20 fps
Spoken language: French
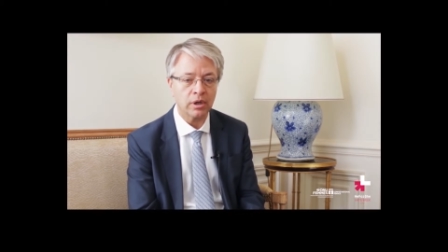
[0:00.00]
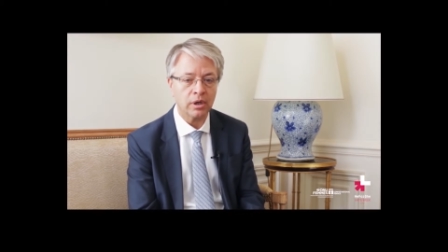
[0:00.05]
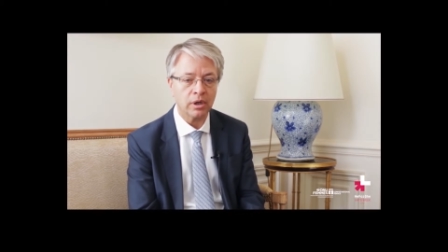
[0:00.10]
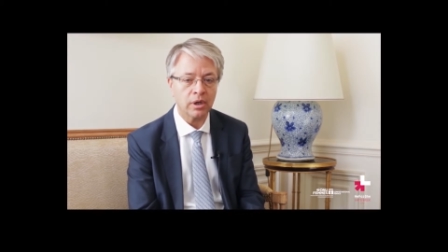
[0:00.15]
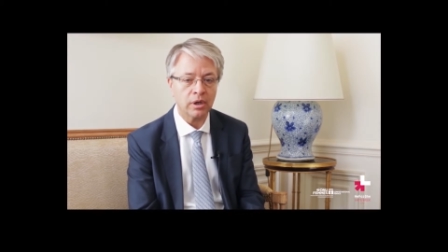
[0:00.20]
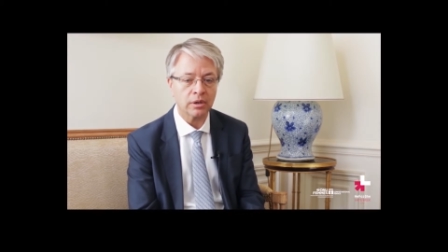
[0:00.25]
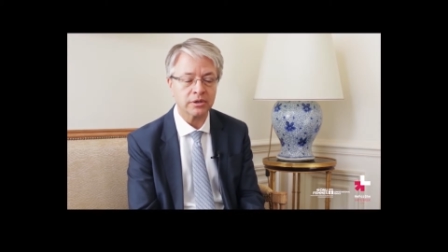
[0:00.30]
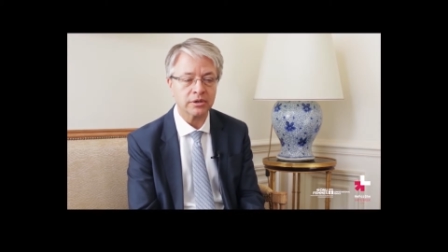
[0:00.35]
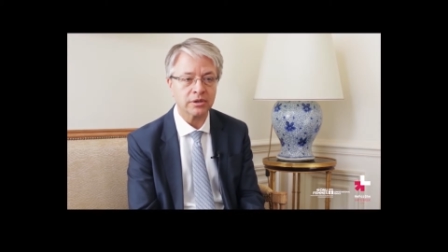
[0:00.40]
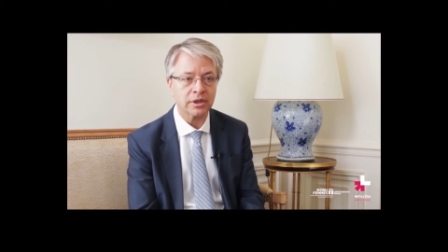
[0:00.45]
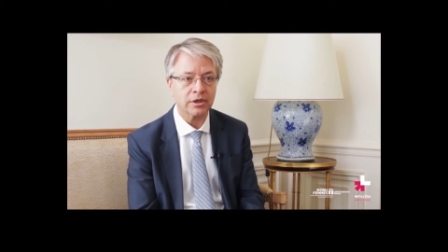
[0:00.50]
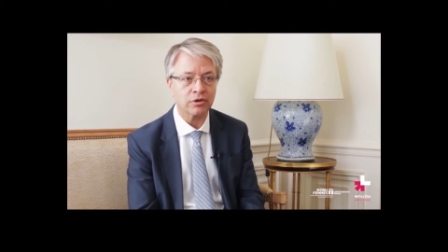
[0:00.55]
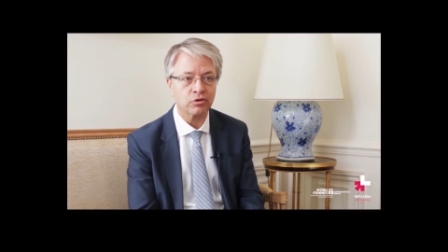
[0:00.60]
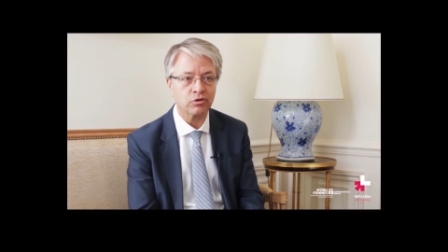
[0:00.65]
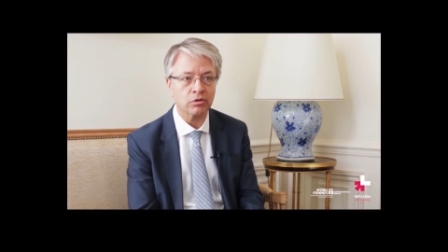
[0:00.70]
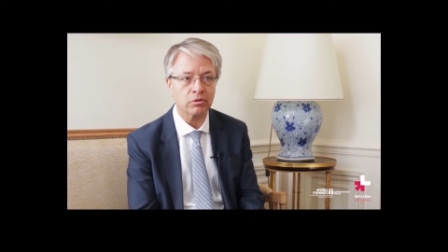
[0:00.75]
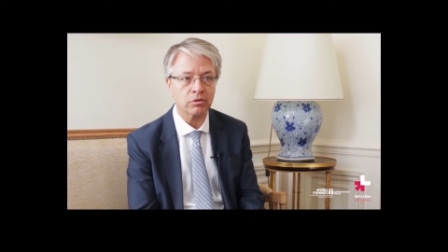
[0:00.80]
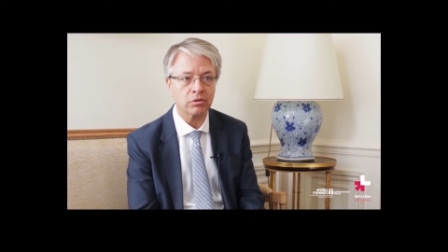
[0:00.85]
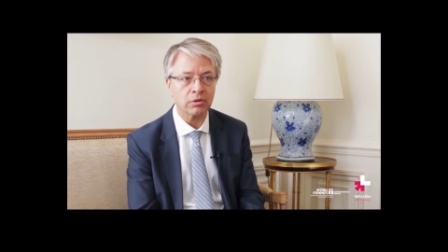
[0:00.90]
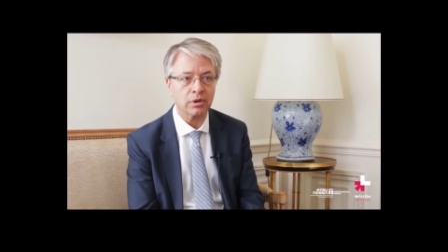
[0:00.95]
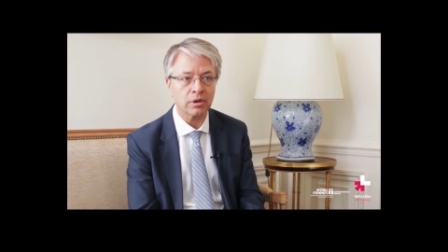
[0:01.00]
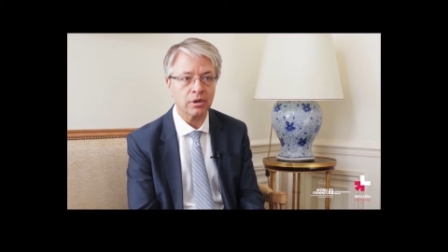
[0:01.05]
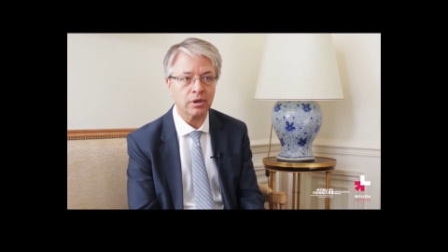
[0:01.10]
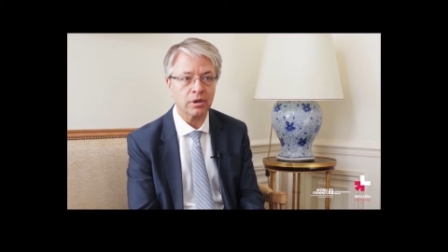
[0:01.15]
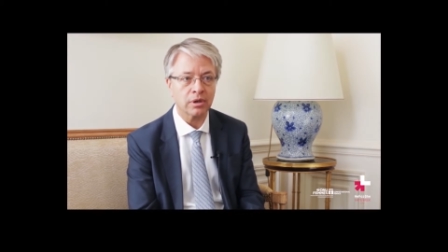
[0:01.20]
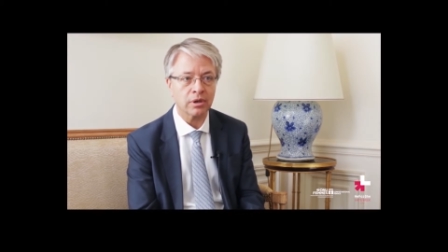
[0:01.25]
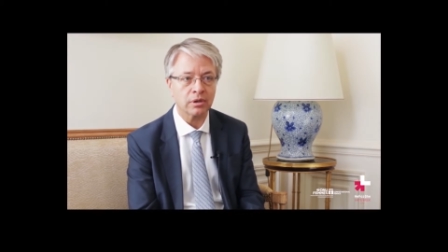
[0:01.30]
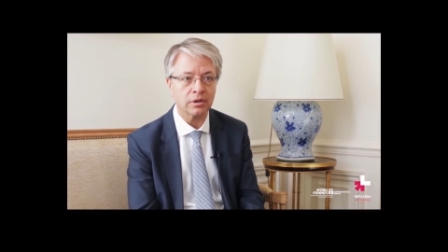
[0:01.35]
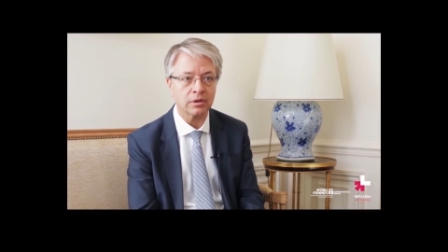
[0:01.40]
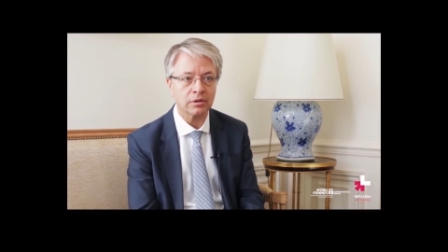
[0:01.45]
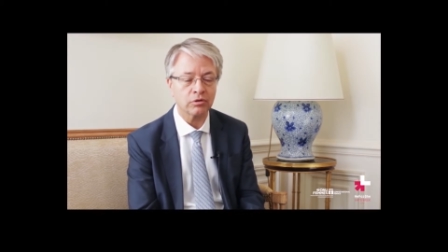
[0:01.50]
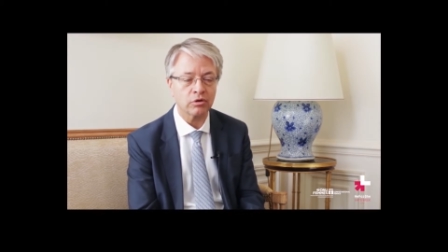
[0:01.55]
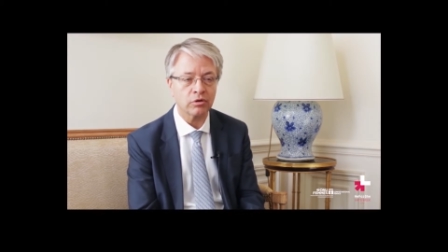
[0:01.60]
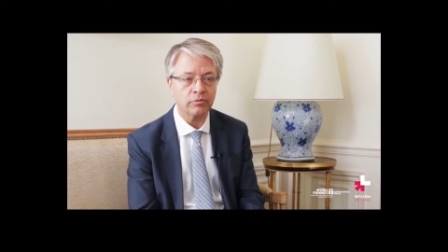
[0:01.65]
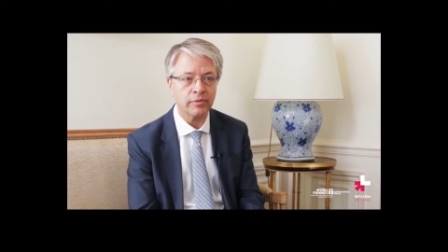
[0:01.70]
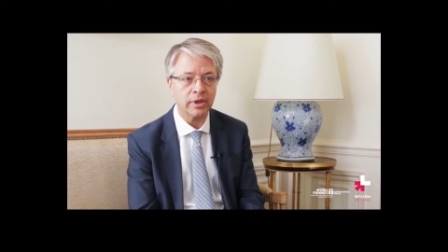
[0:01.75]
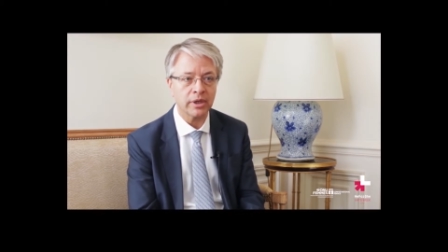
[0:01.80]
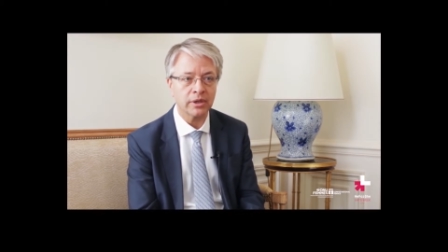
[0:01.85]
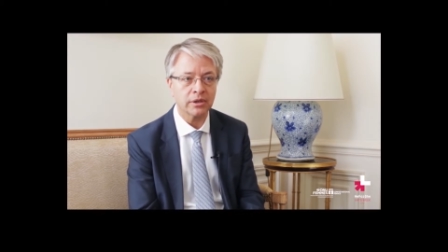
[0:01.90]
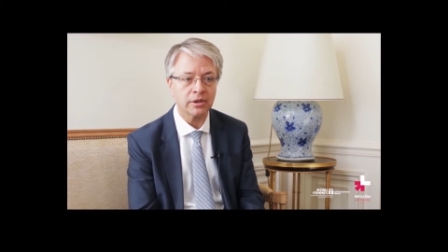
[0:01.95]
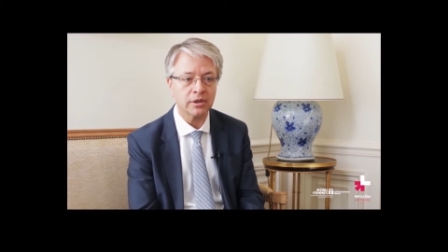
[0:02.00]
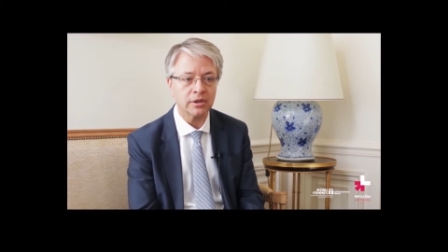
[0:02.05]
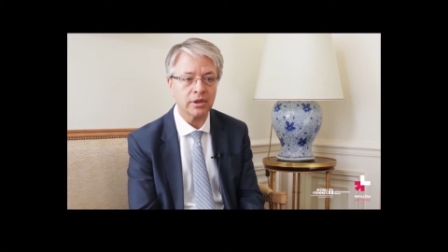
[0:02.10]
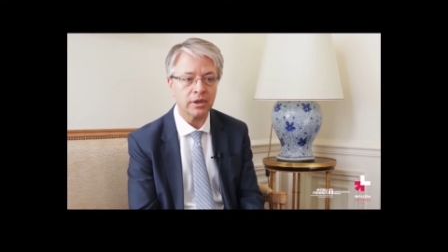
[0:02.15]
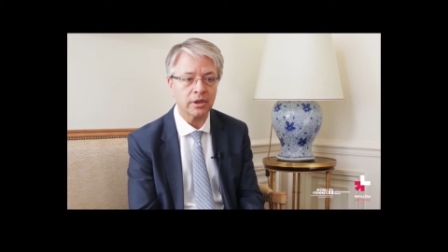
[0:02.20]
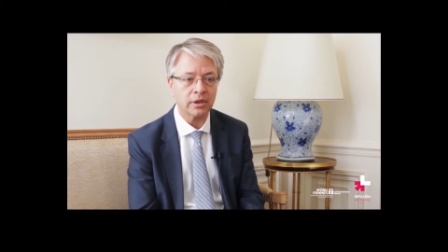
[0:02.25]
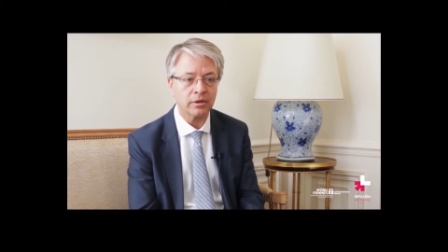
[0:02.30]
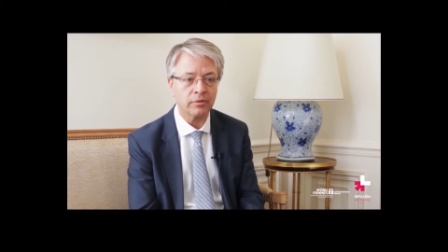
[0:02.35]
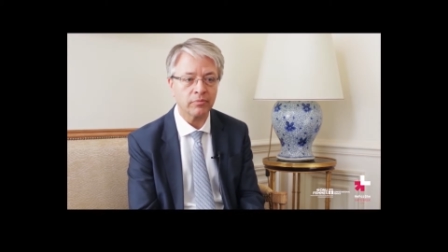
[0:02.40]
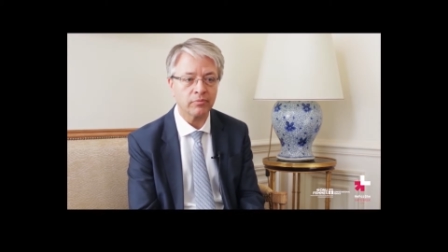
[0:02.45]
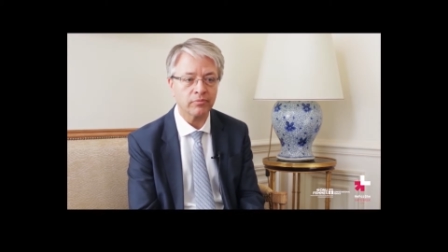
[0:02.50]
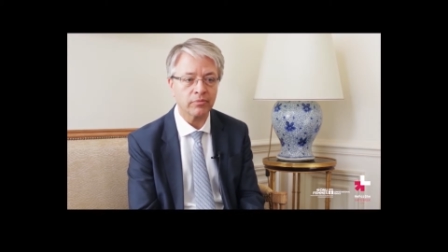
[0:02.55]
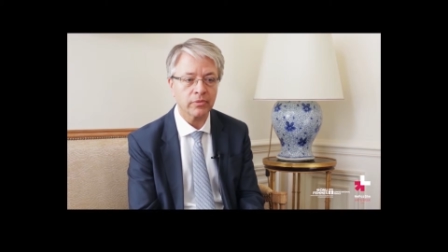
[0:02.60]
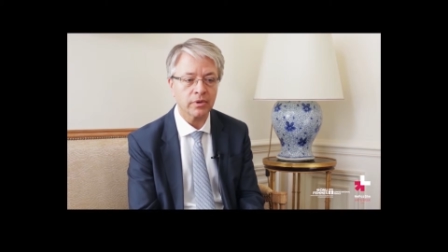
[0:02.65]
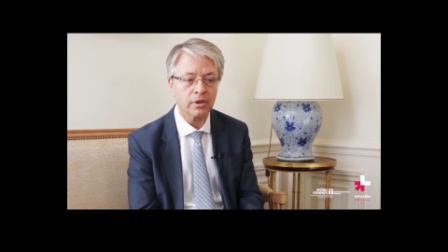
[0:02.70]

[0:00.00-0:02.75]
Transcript: un secteur, un domaine qui est,